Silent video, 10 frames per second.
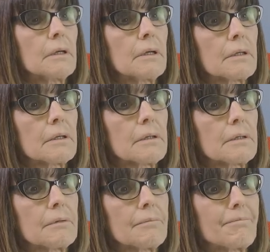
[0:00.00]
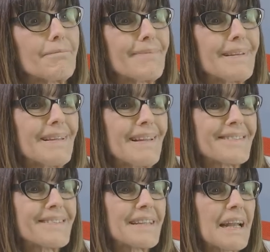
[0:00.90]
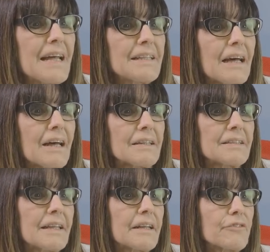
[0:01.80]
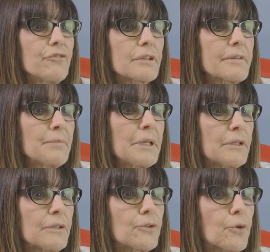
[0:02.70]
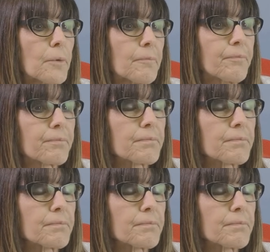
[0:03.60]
eh, la strada del rafforzamento